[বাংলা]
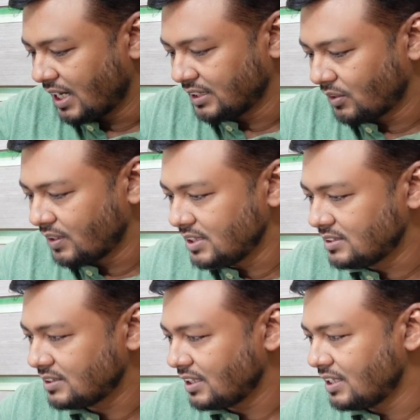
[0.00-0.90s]
আদারওয়াইজ
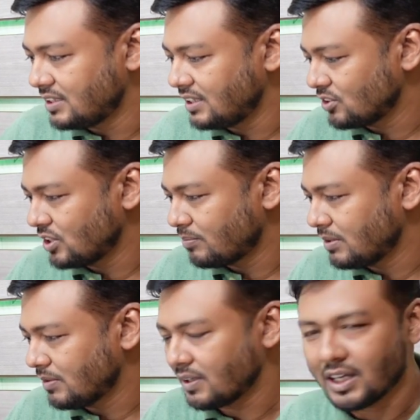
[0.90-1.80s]
এন্টিনা যদি
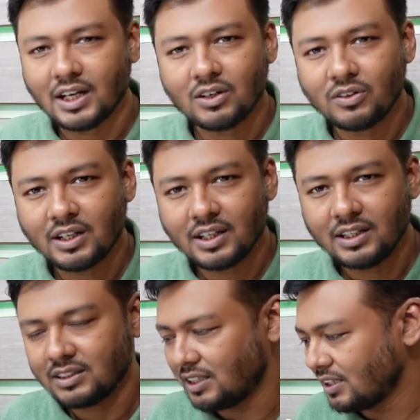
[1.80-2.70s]
আপনি এভাবে খাড়া করে
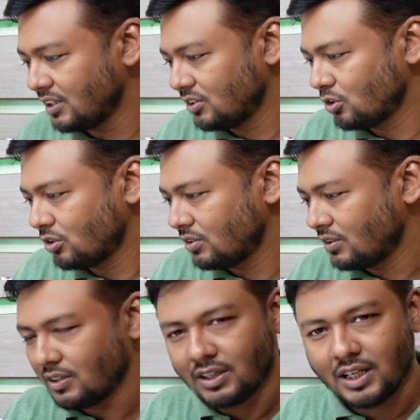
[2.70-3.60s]
রাখেন তাহলে কিন্তু
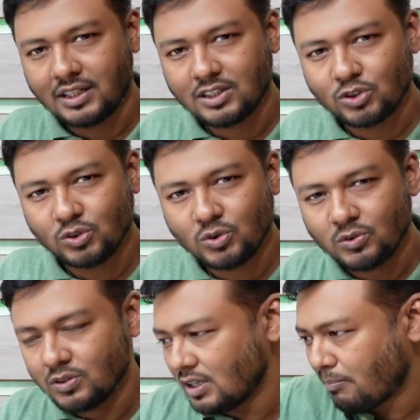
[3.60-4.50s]
এটা শুধু
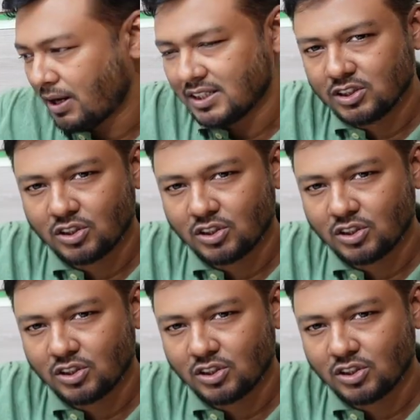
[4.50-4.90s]
পাশে